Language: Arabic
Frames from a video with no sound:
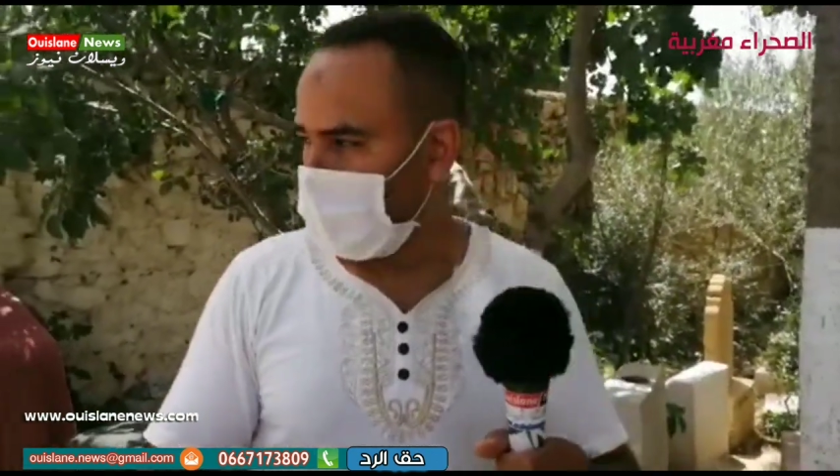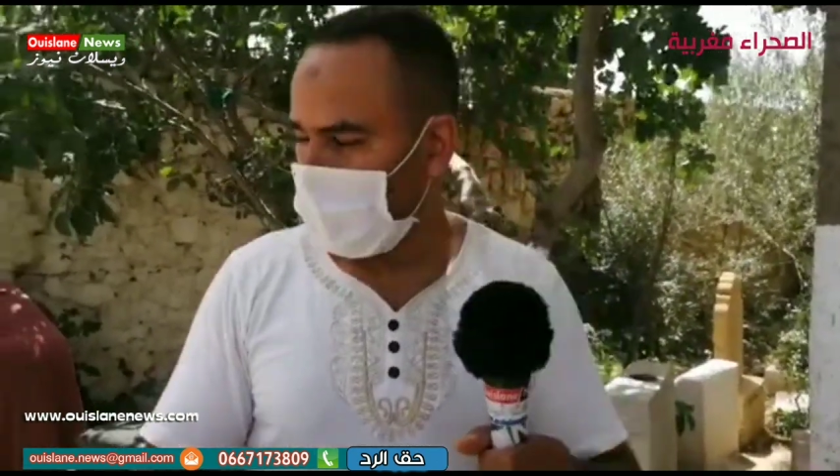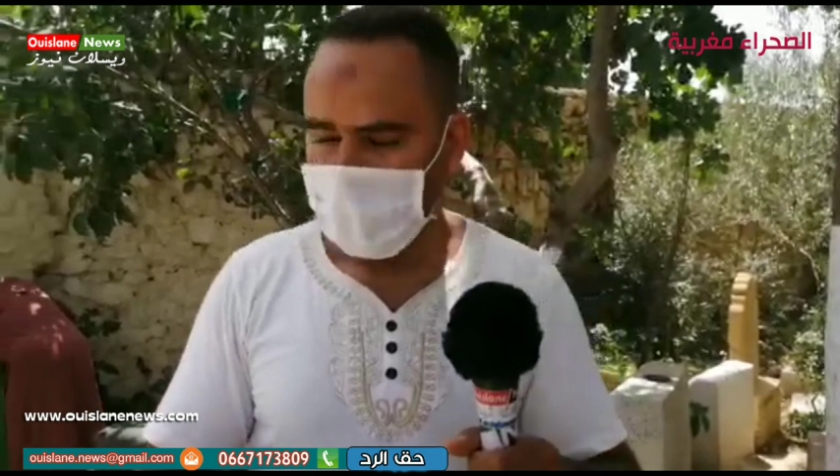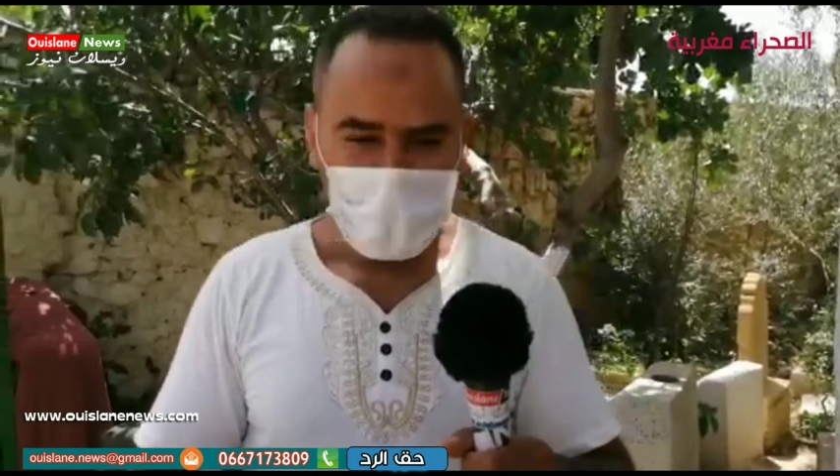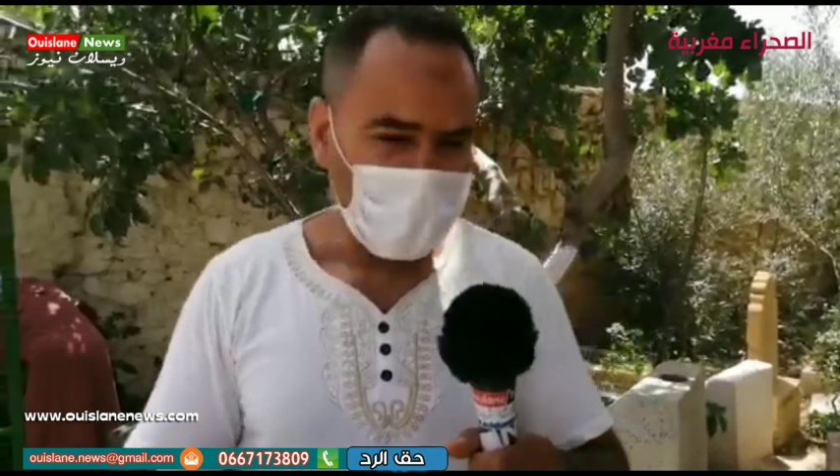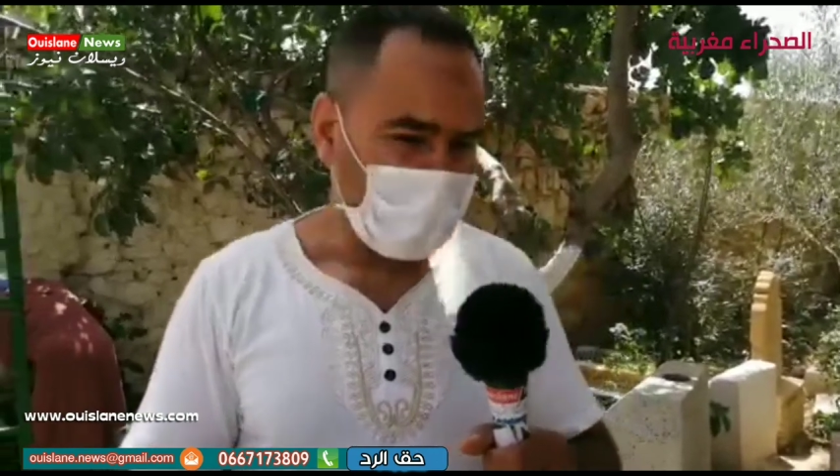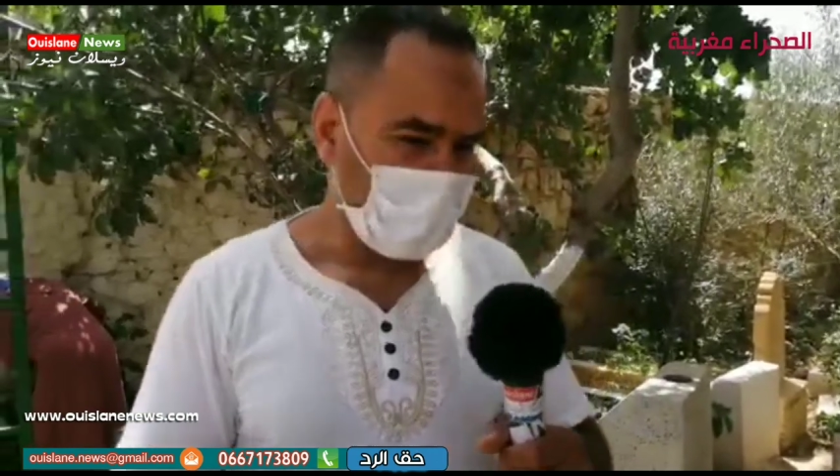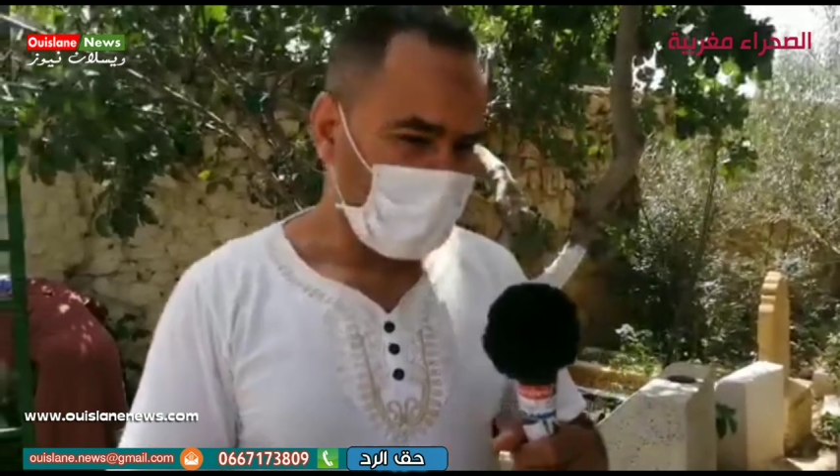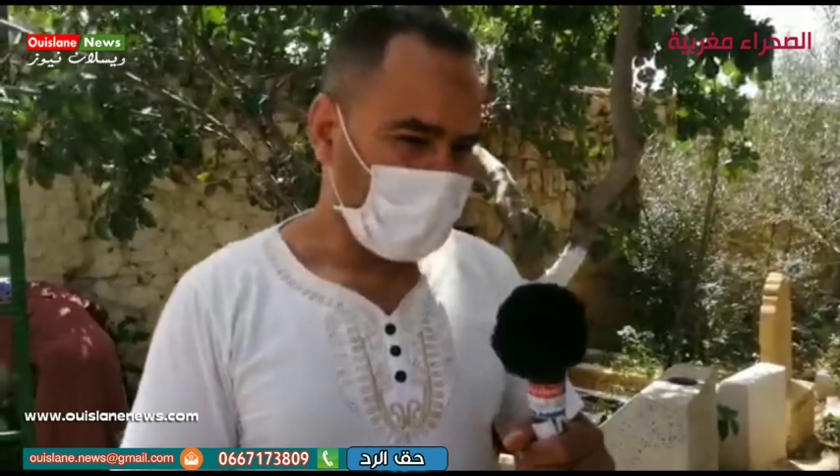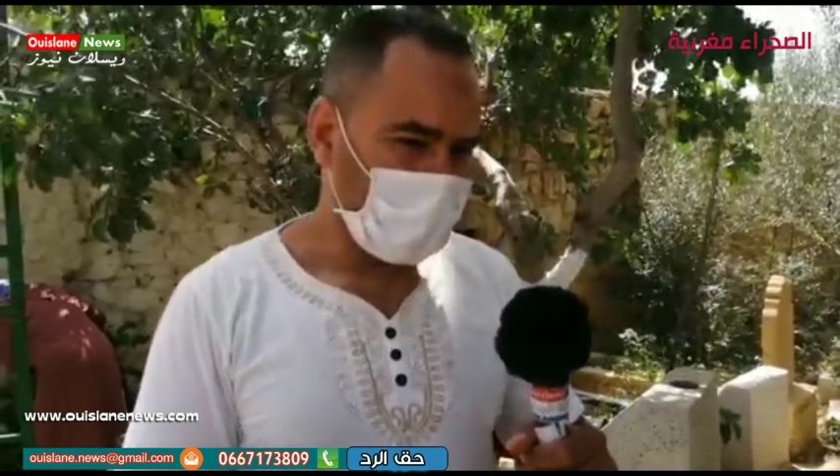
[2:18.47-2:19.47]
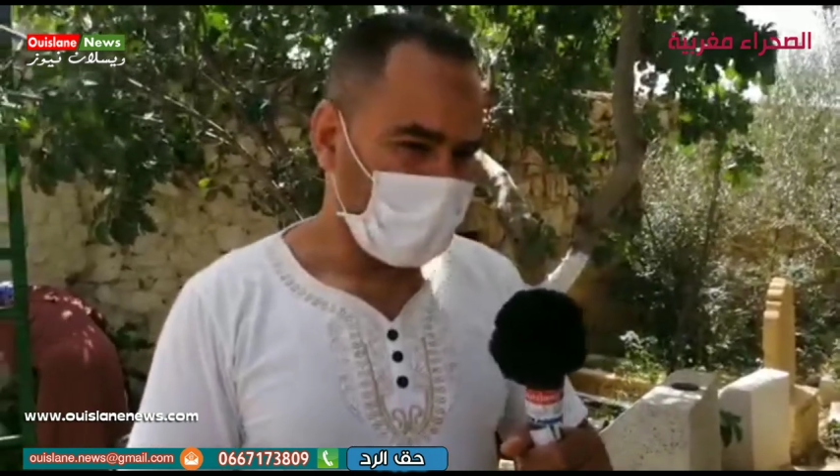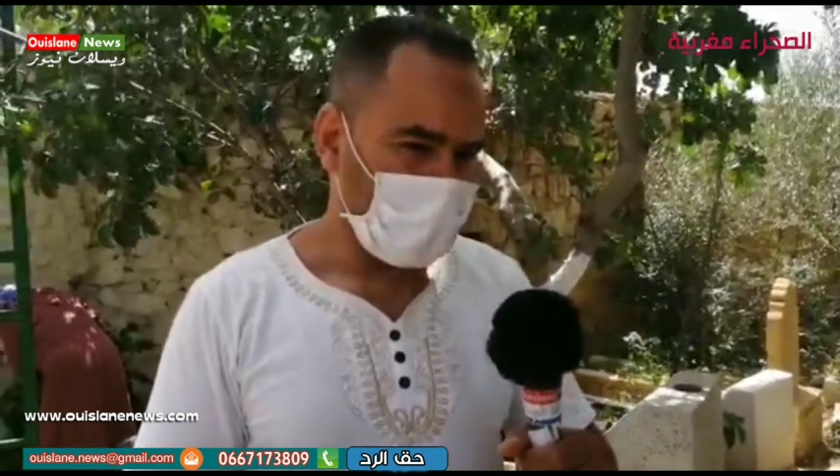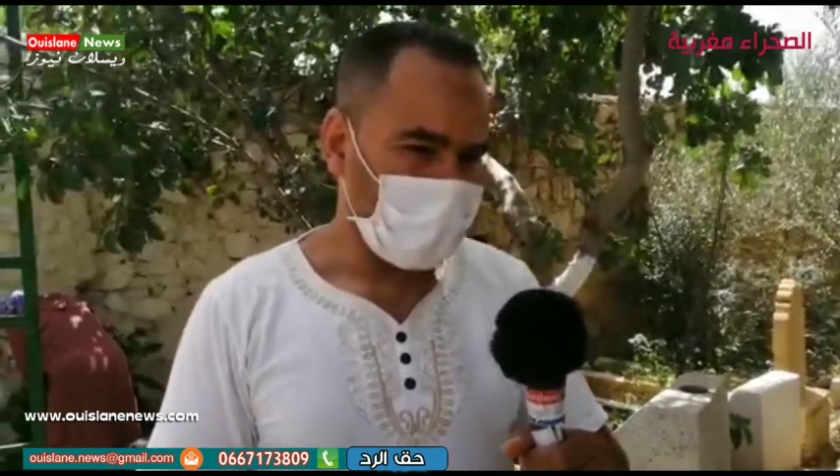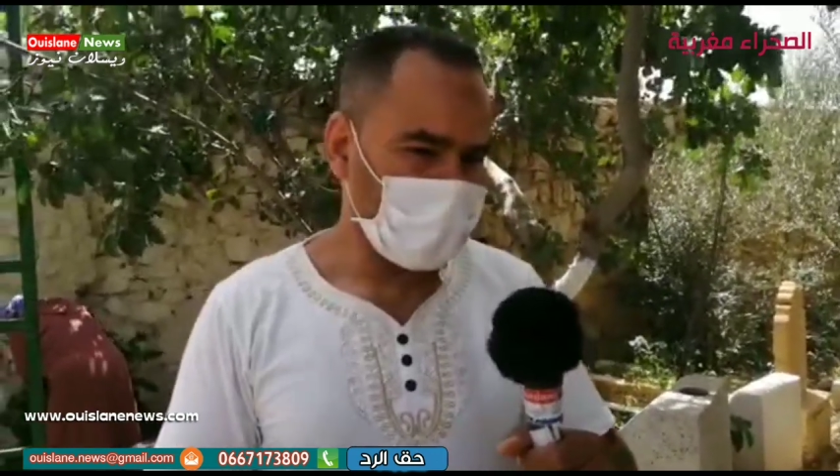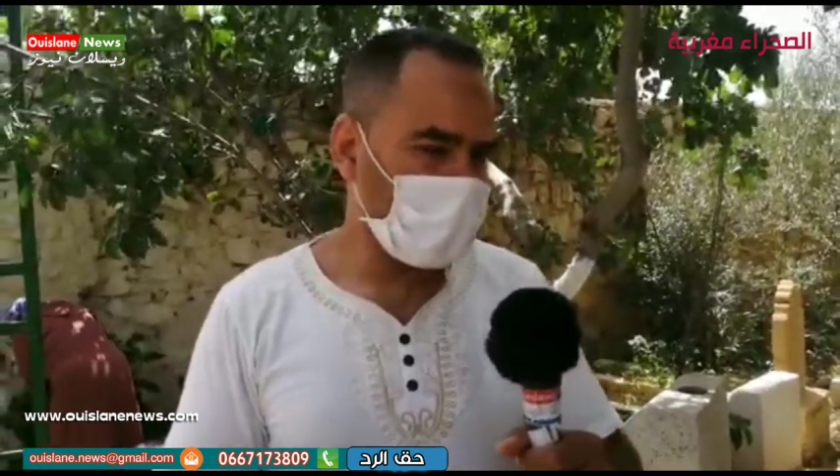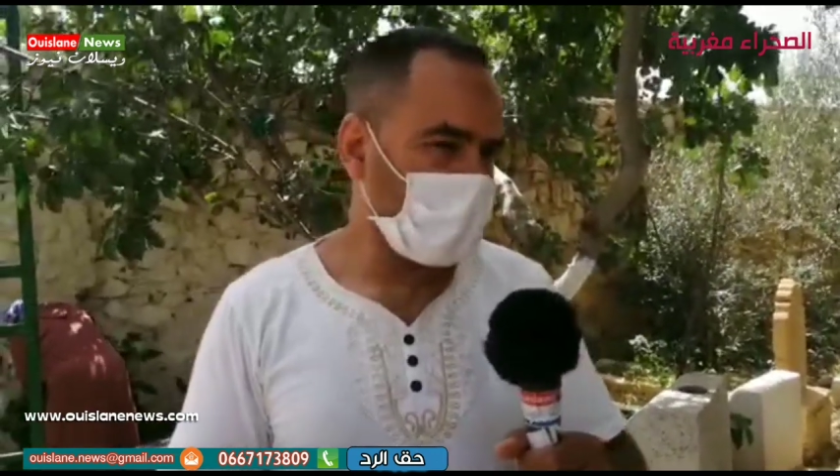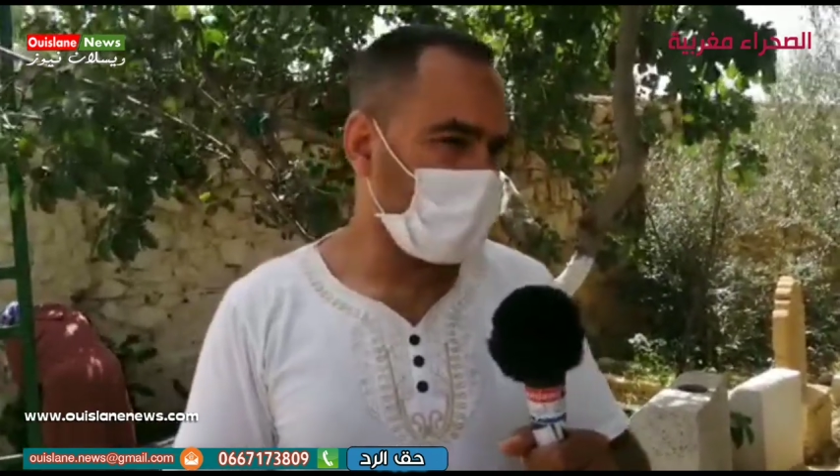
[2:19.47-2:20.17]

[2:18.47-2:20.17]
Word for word: آه، آه،